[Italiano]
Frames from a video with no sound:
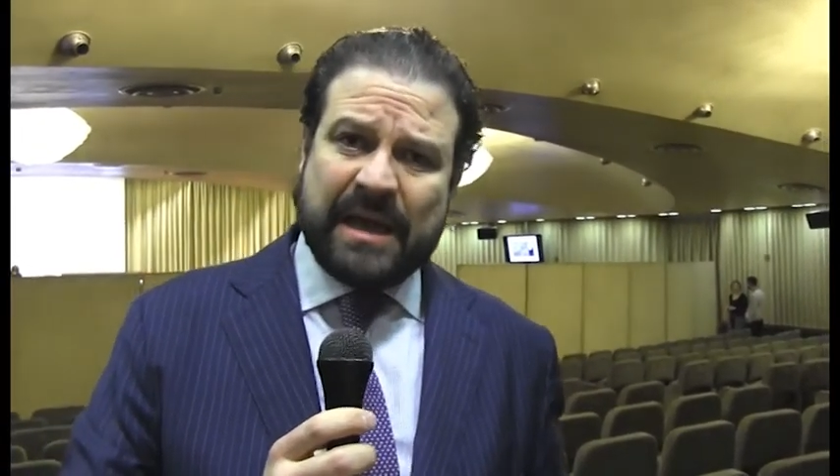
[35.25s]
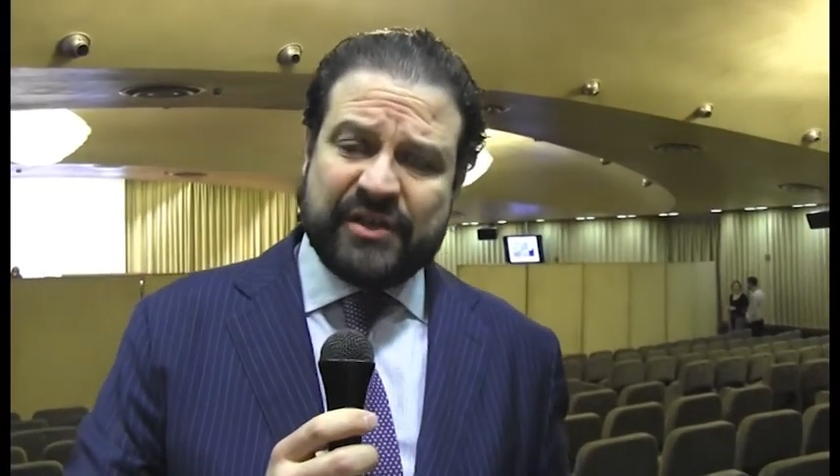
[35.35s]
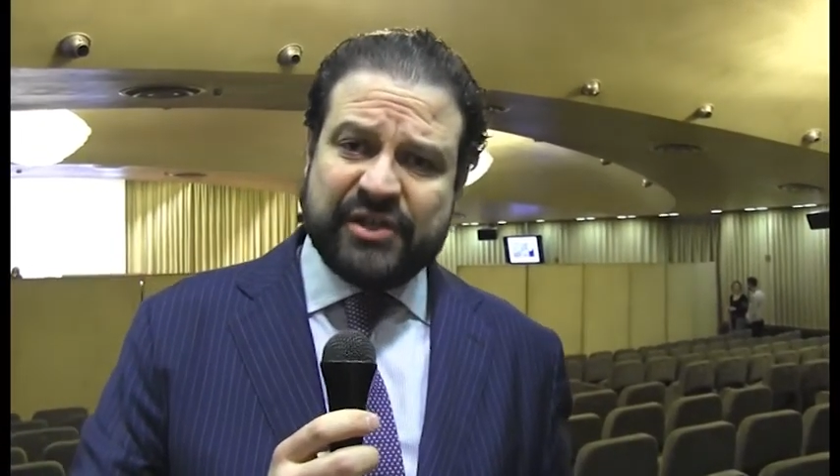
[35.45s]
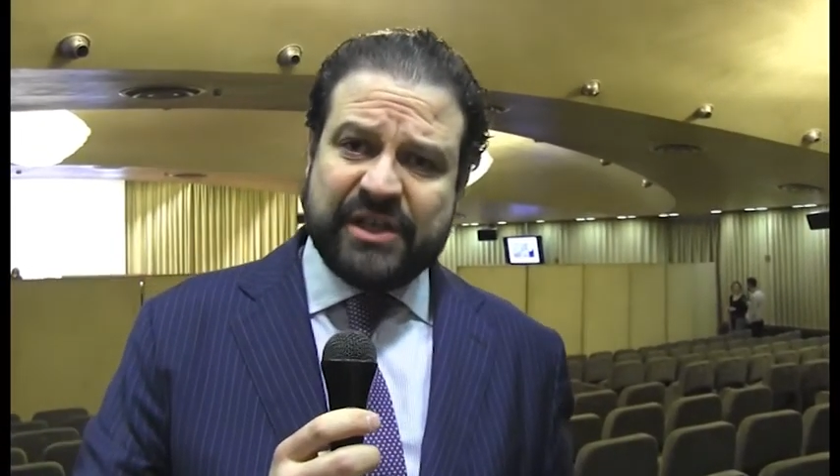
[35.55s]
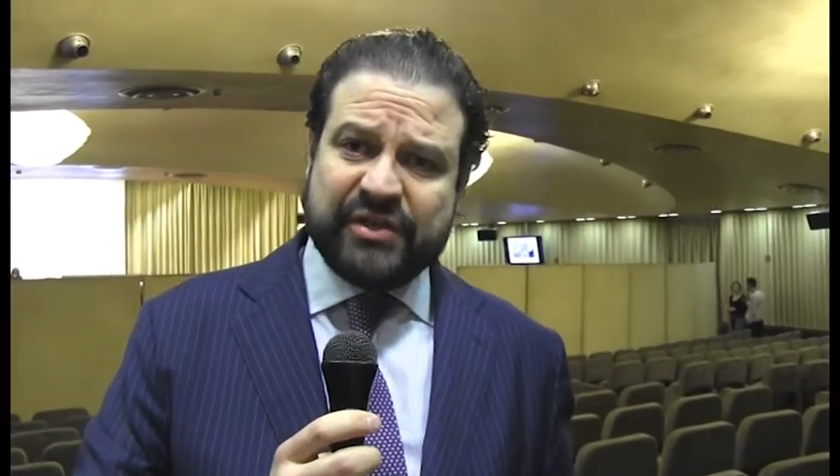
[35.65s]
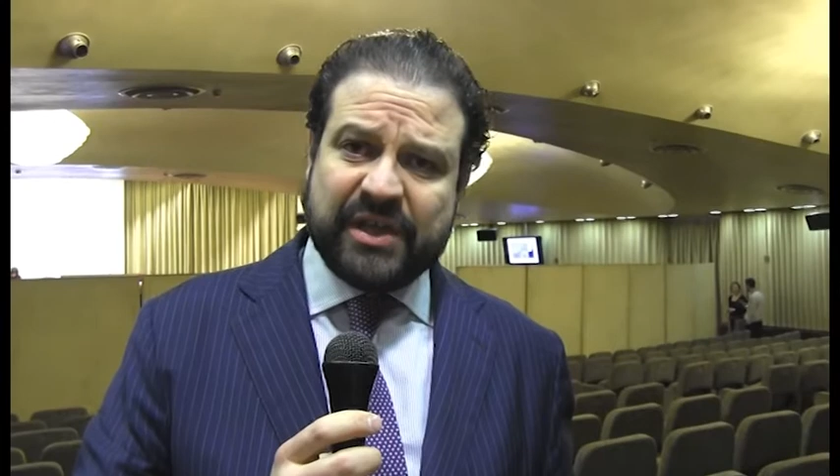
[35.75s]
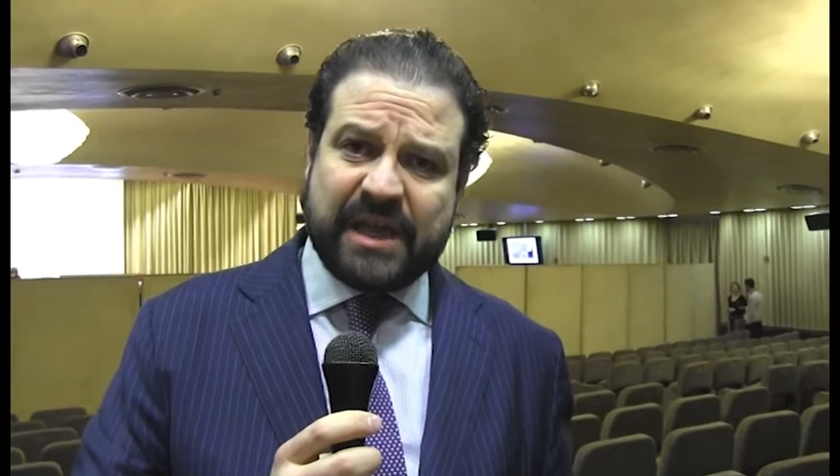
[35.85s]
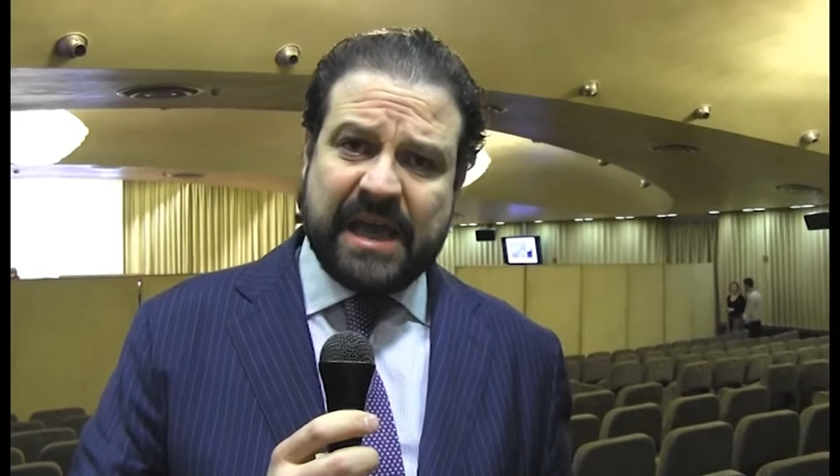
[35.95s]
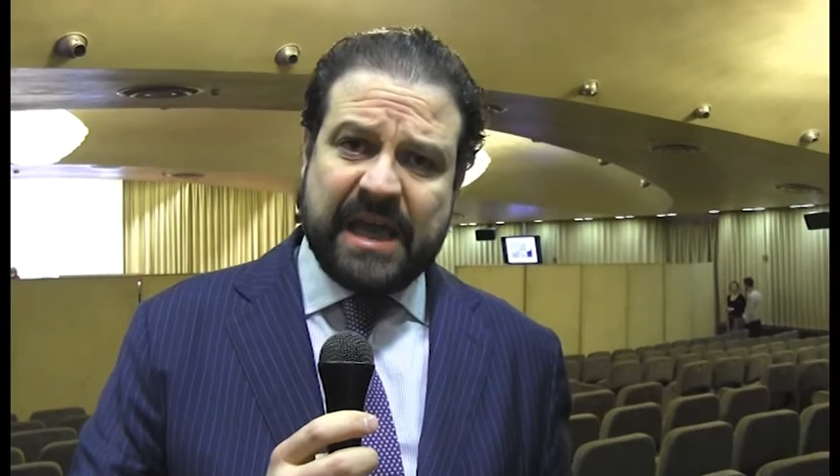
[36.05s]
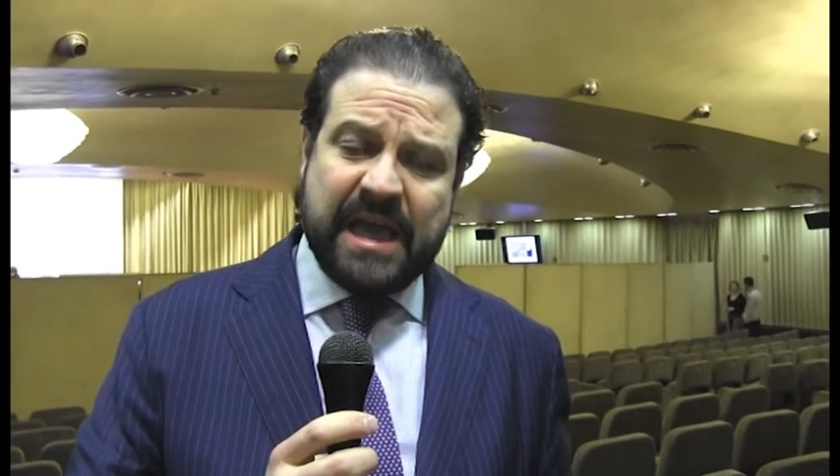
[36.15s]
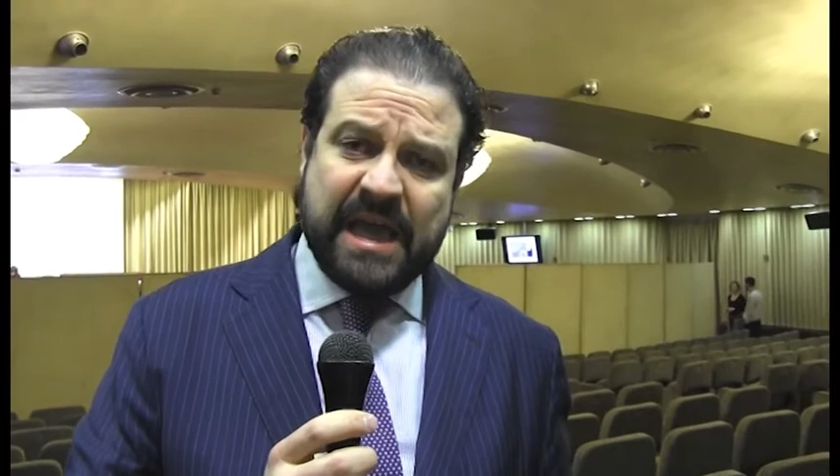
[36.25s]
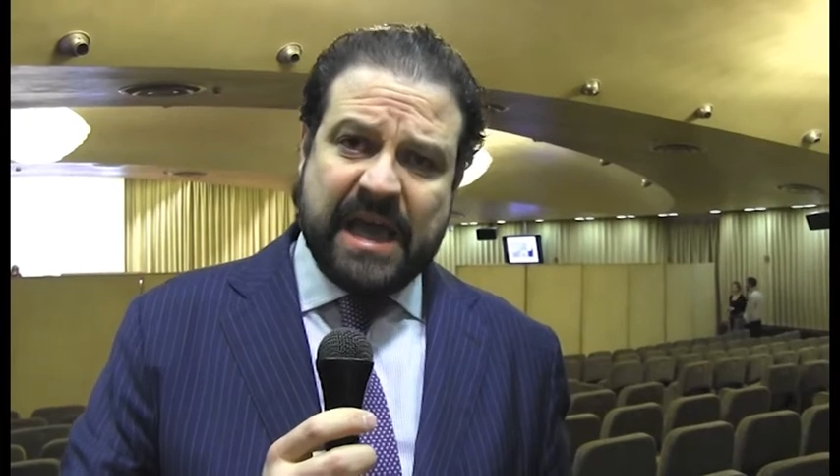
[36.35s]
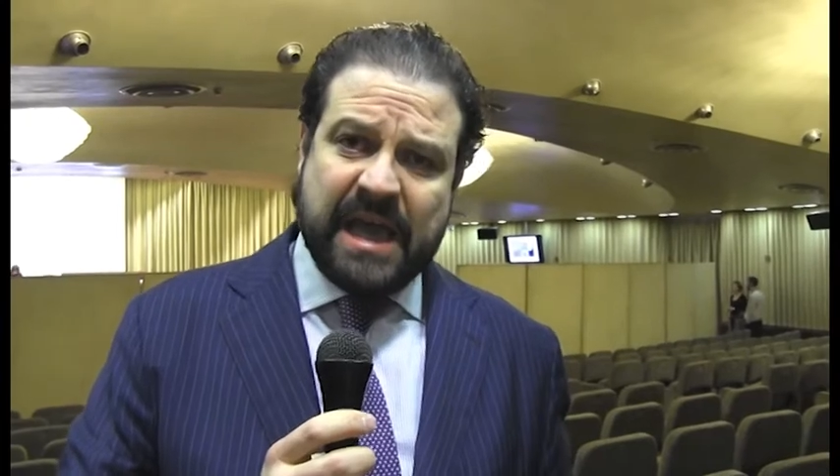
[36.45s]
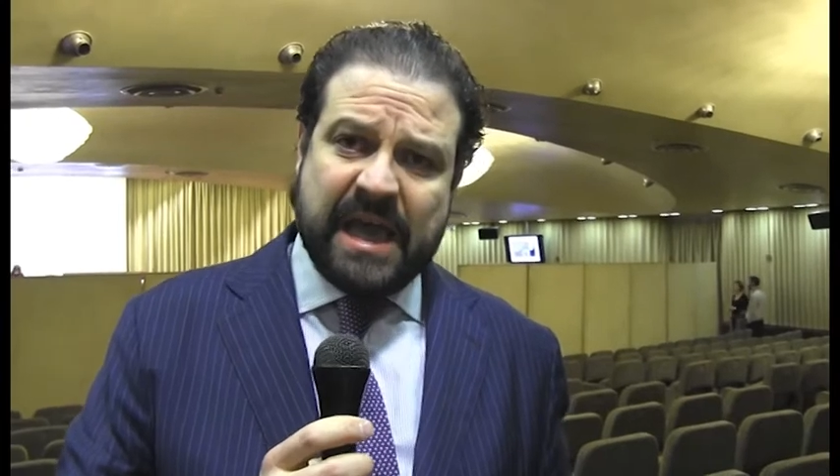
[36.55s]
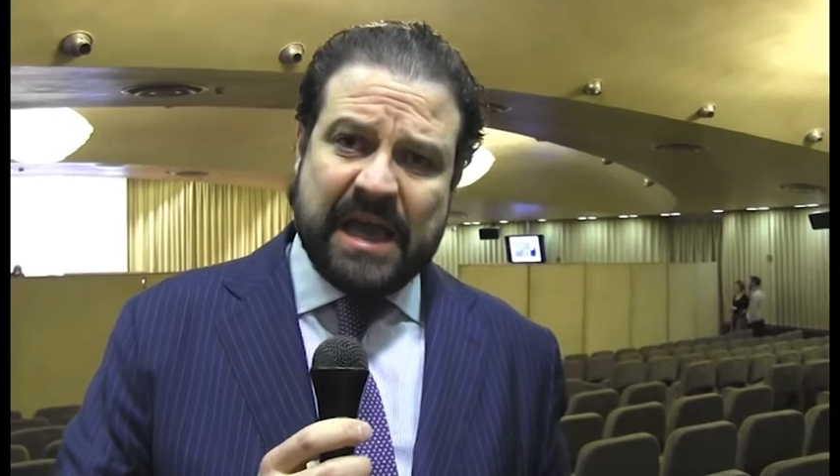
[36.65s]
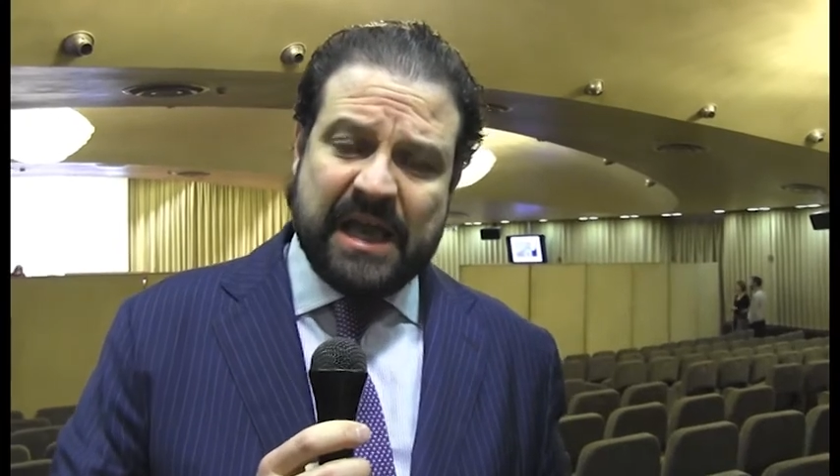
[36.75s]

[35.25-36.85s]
che ci dice che eh,